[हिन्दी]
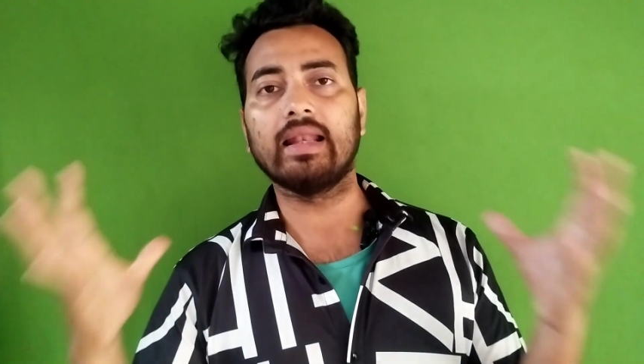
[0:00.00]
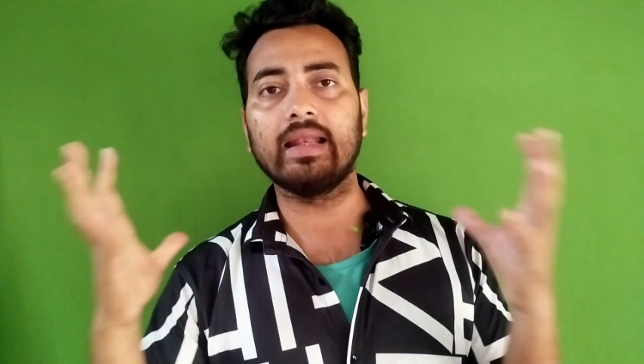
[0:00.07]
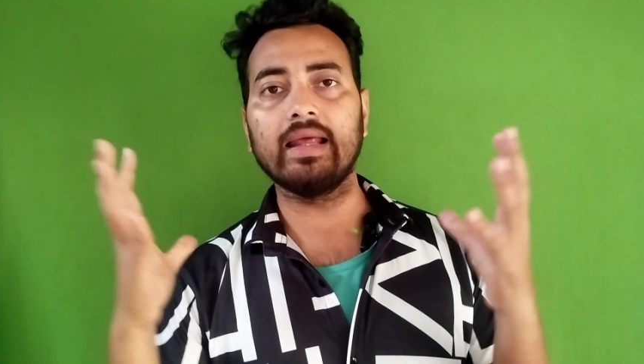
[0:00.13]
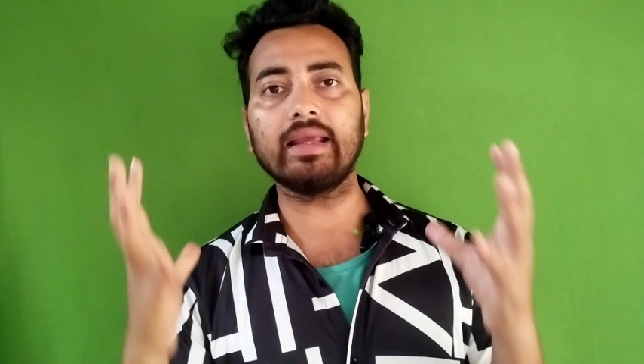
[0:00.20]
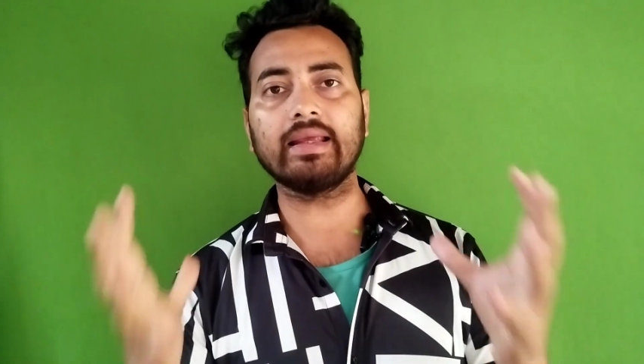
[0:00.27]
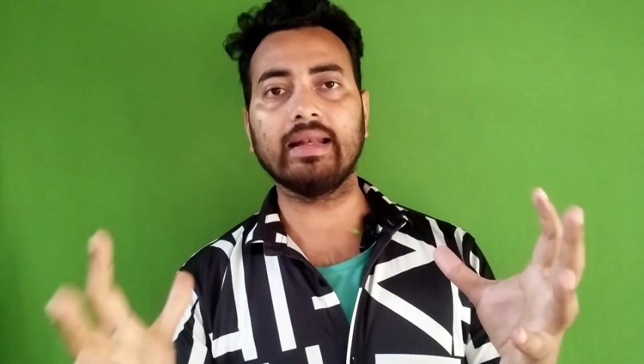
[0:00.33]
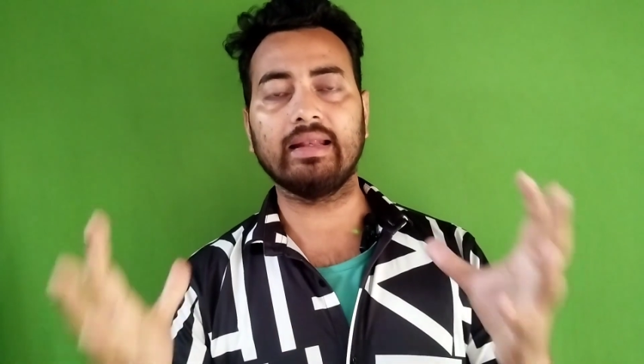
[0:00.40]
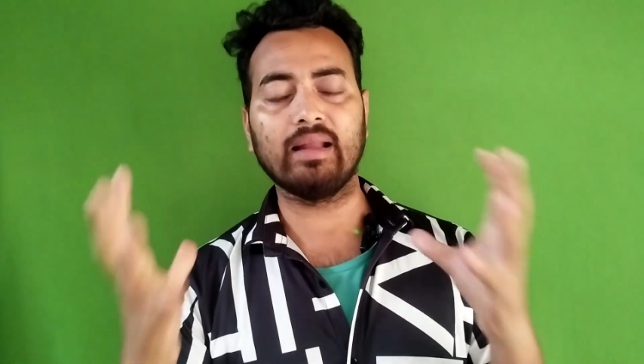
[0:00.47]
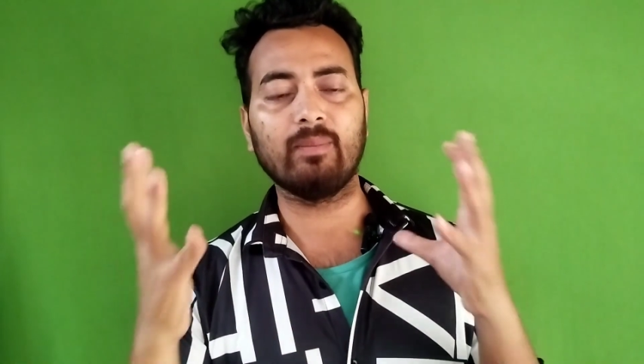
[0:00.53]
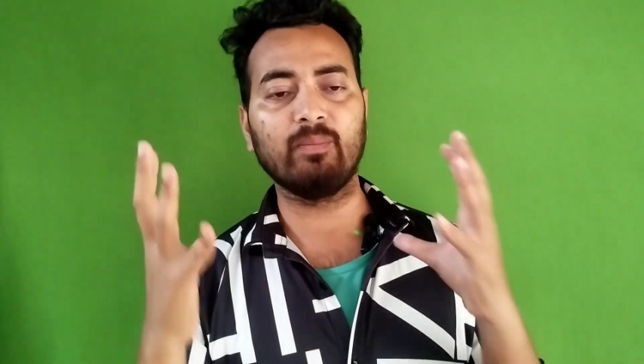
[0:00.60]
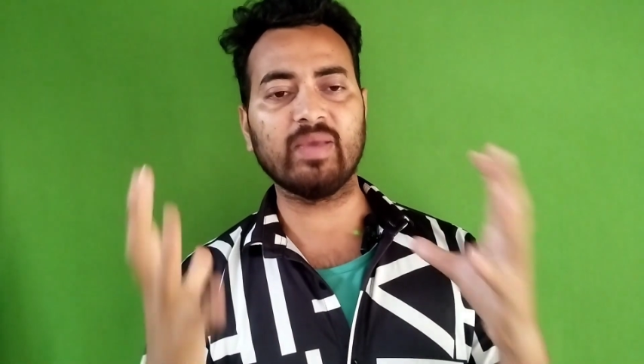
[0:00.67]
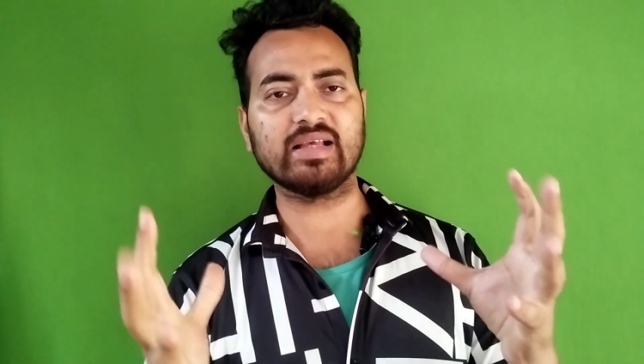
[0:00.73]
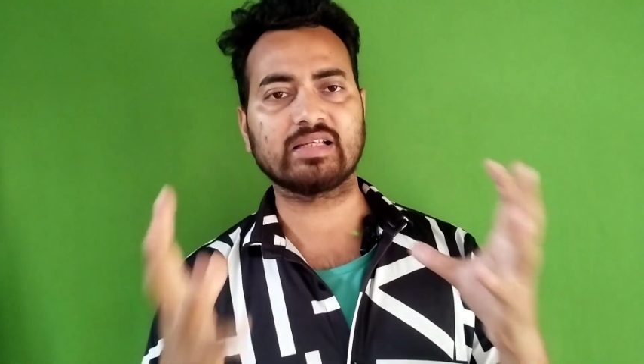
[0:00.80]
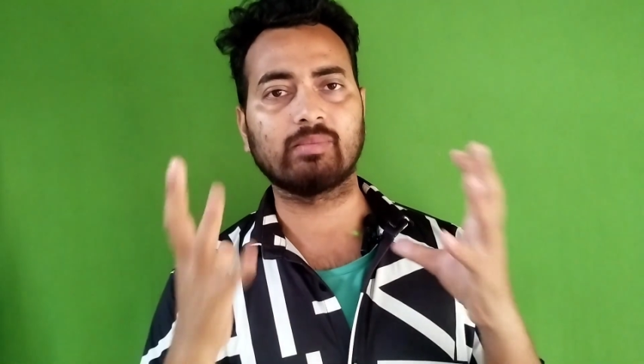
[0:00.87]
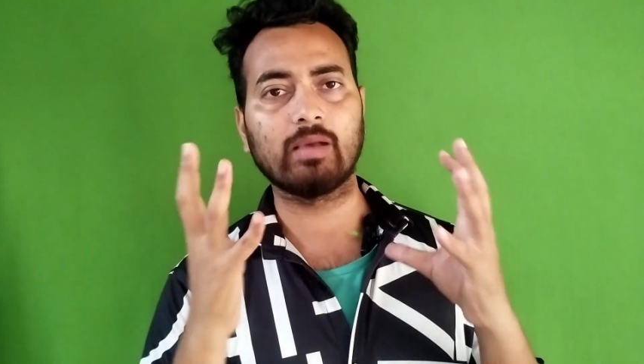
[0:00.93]
लेकिन
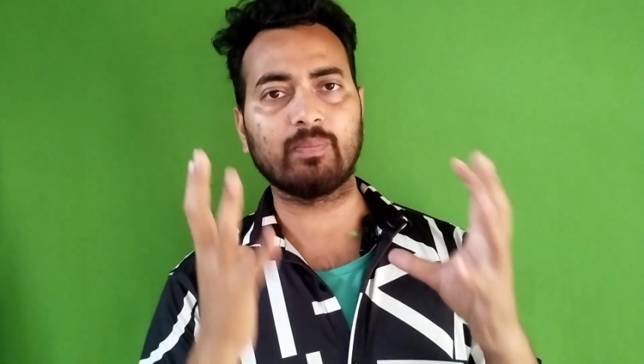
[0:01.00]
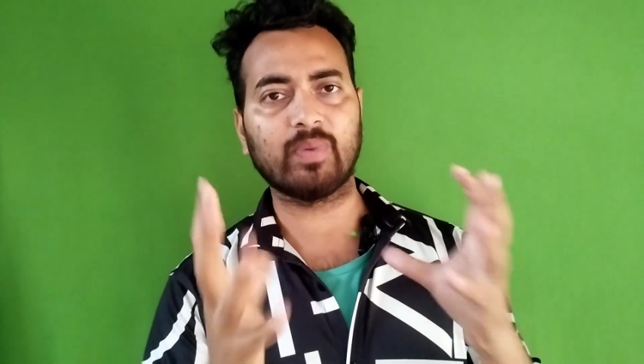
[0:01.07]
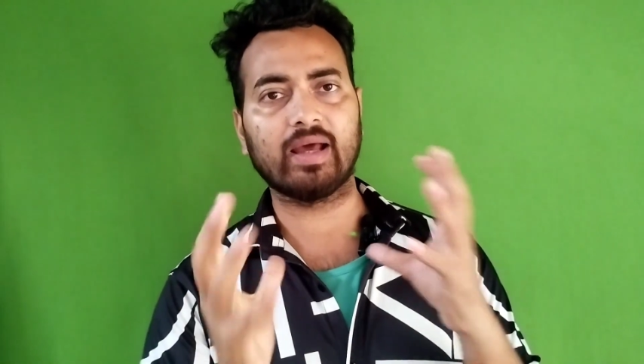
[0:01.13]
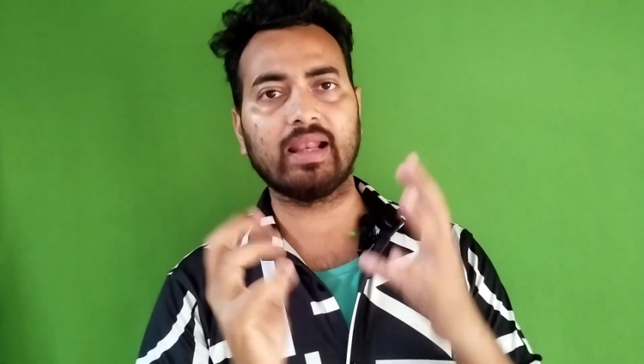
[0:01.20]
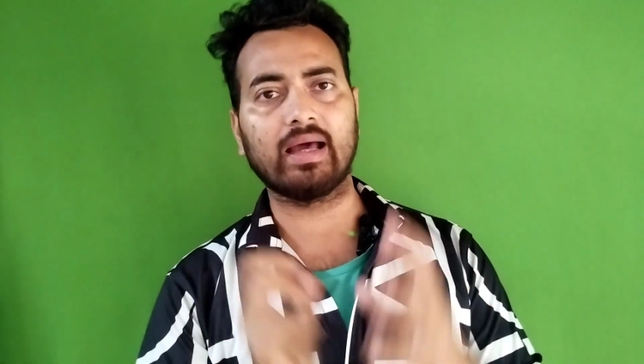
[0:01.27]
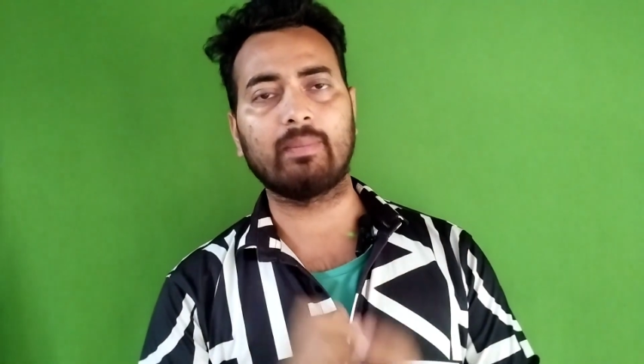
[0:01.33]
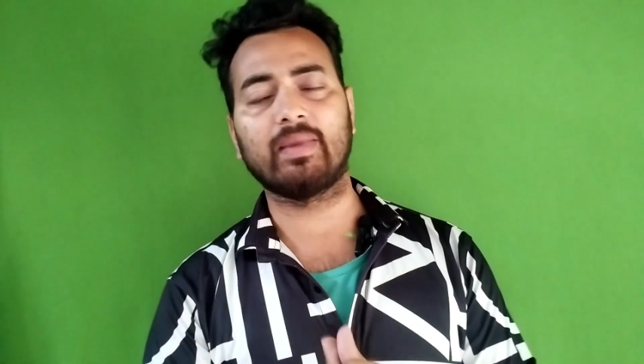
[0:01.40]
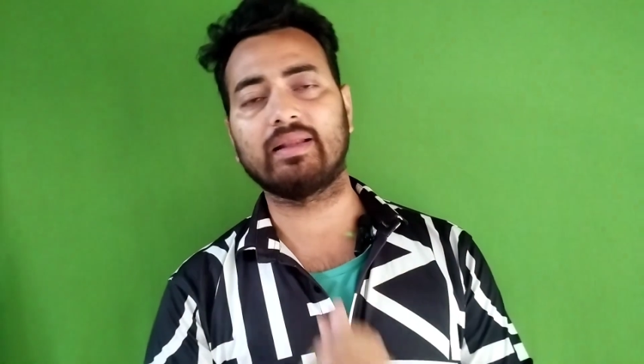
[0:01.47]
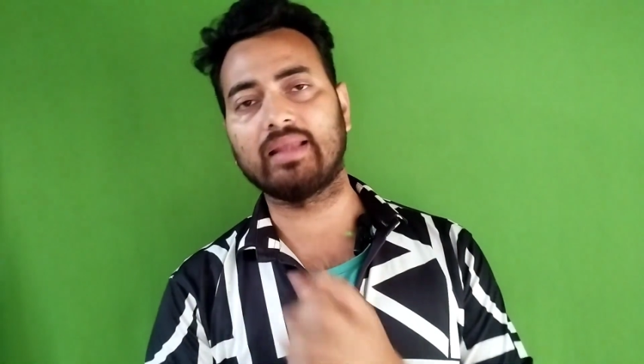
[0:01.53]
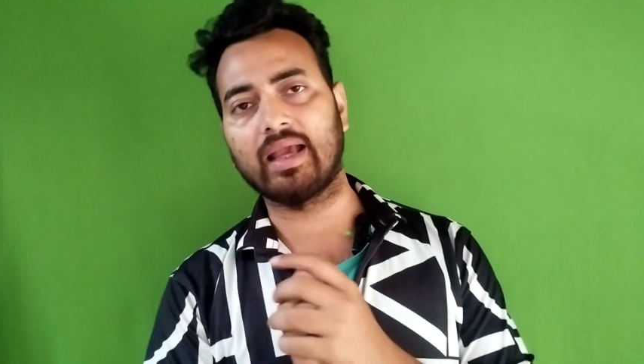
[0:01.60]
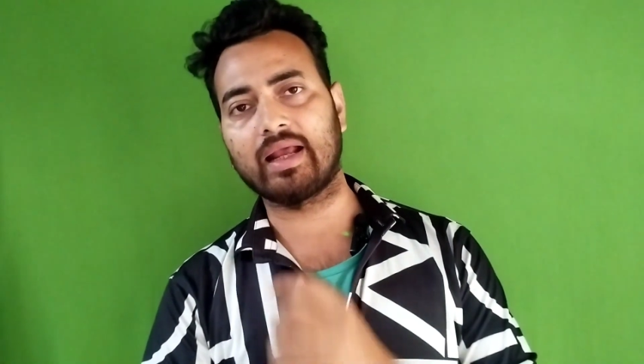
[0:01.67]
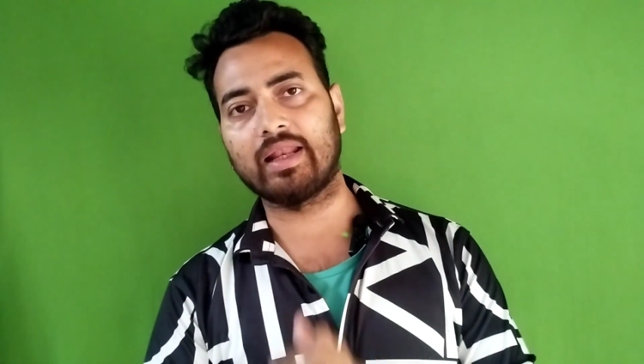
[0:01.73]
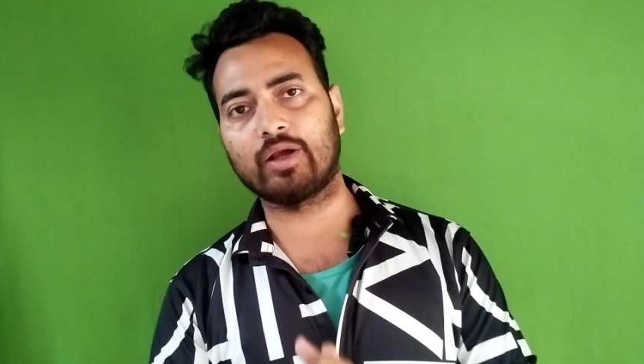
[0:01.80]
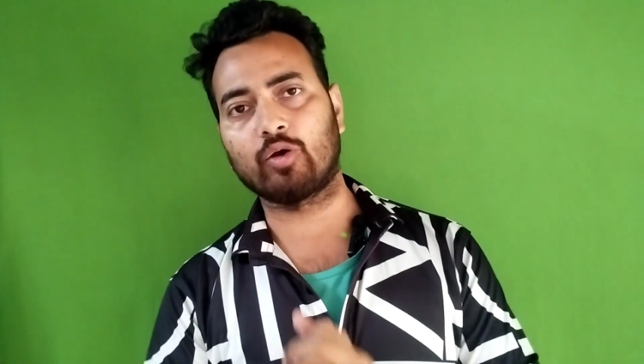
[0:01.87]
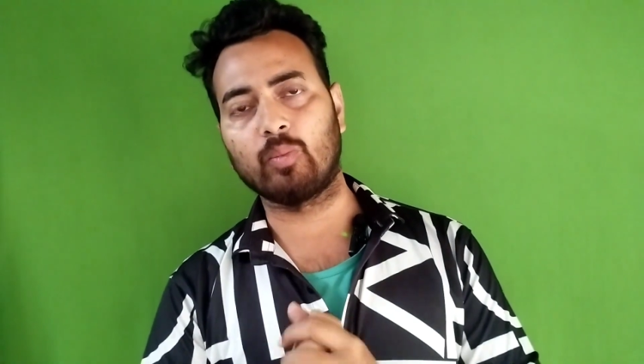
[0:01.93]
लंबे समय पहले हमें
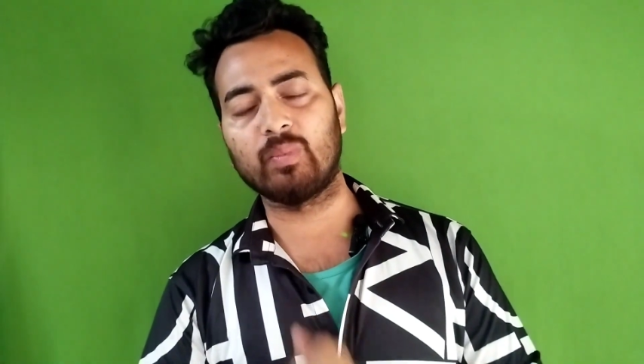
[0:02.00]
देखने